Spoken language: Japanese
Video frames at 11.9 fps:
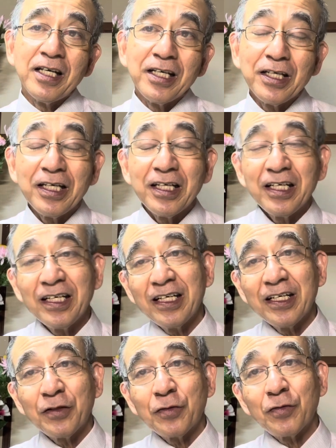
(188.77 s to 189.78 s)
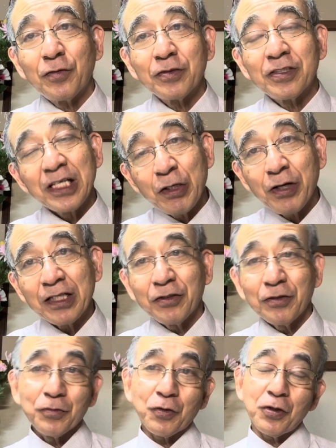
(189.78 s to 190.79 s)
えー、この通用かと
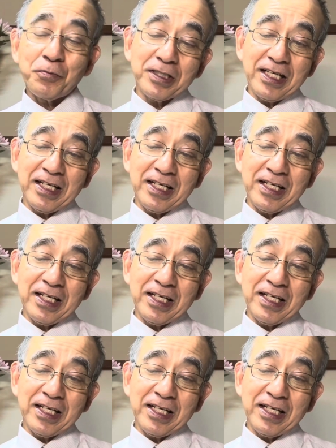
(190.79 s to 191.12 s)
いうところまで、